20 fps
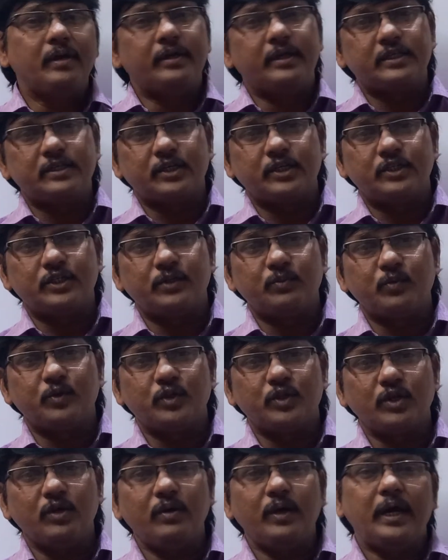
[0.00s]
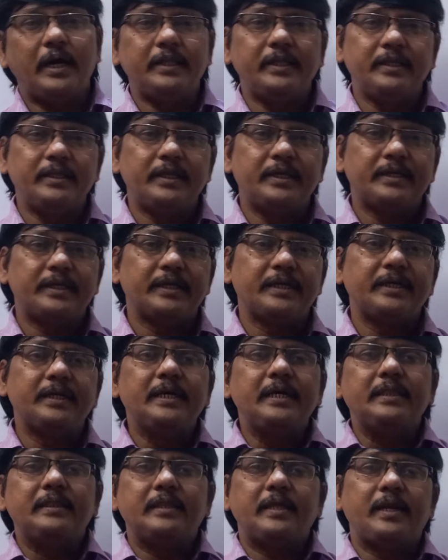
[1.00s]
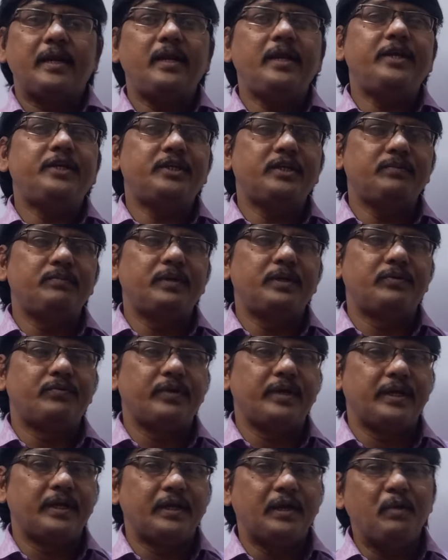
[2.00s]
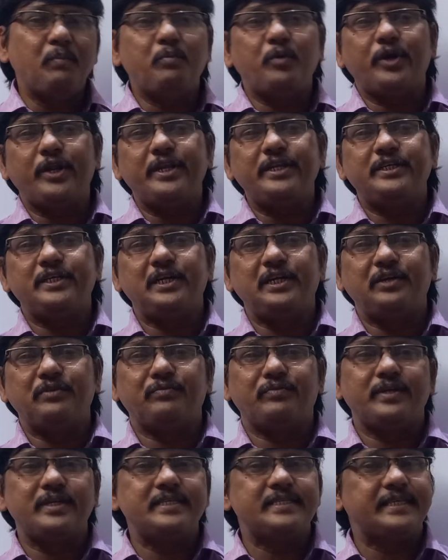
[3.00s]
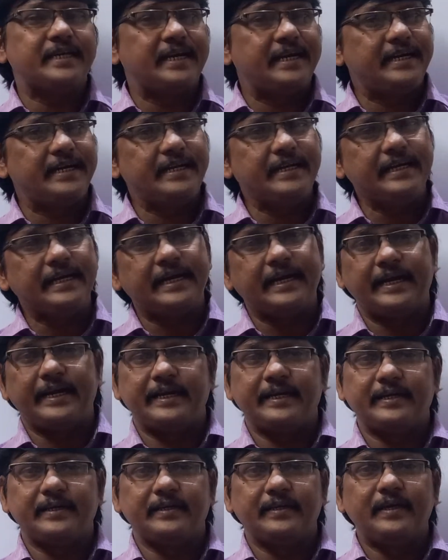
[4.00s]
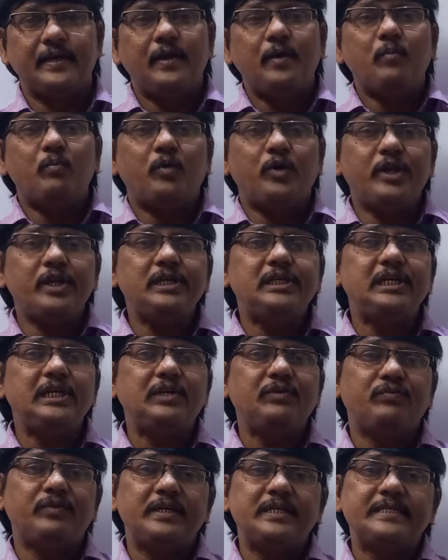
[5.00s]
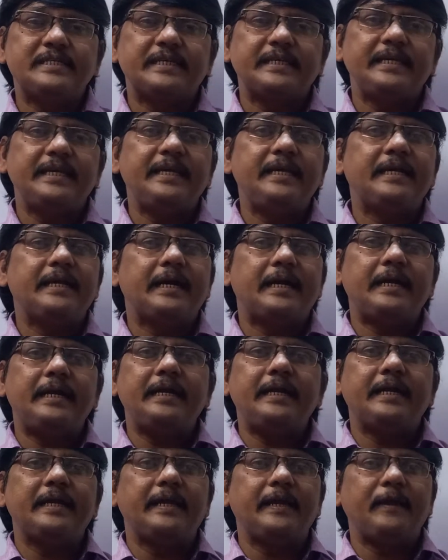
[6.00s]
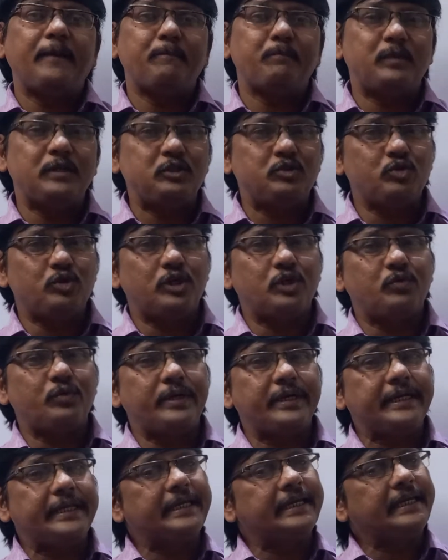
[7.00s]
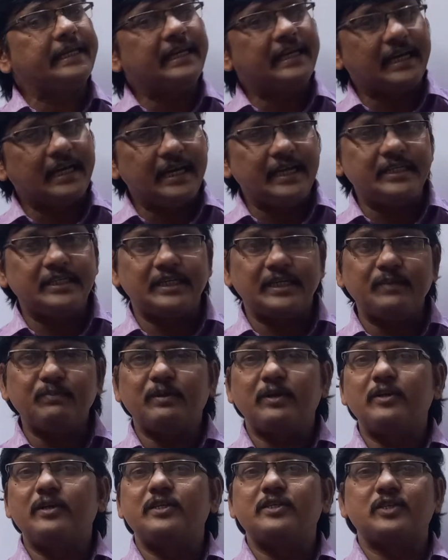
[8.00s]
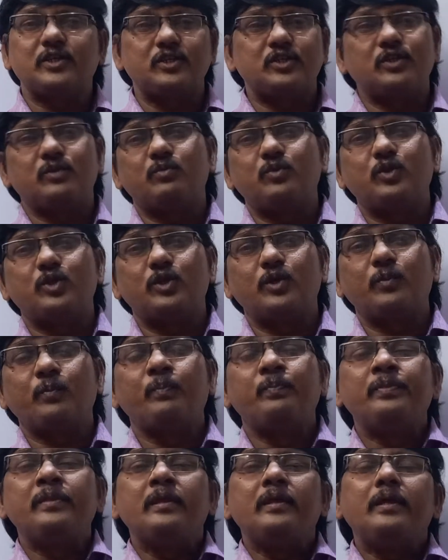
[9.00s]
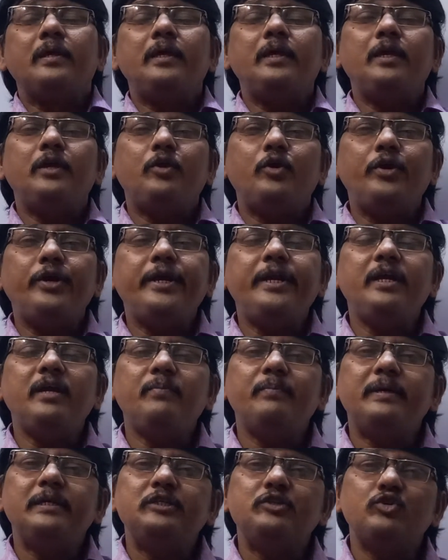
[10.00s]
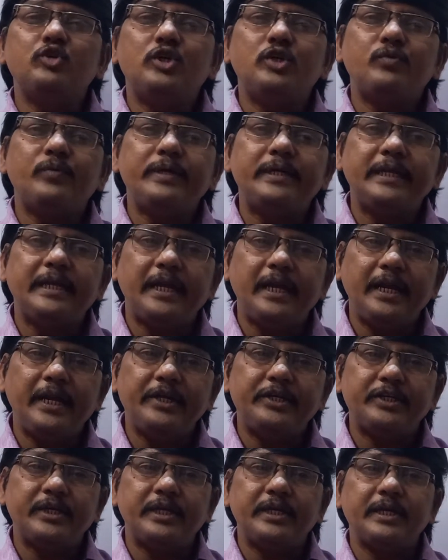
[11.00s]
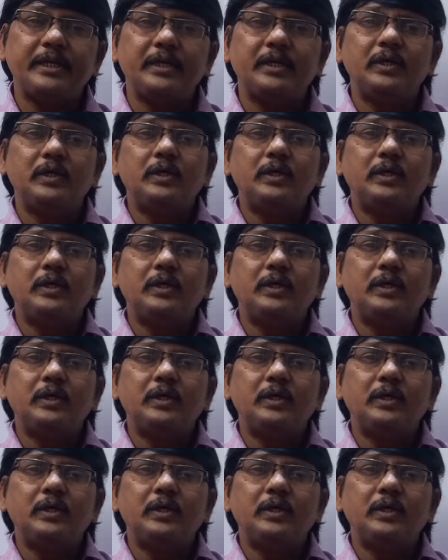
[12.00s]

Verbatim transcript: డిస్కస్ చేయబోతున్నాం అదేంటంటే ద రిలేషన్ బిట్వీన్ పొటెన్షియల్ డిఫరెన్స్ అండ్ కరెంట్ పొటెన్షియల్ డిఫరెన్స్కి కరెంట్కి మధ్య ఉన్నటువంటి రిలేషన్ని మనం డిస్కస్ చేయబోతున్నాం ఈ రెండింటికి మధ్య ఉన్నటువంటి రిలేషన్ని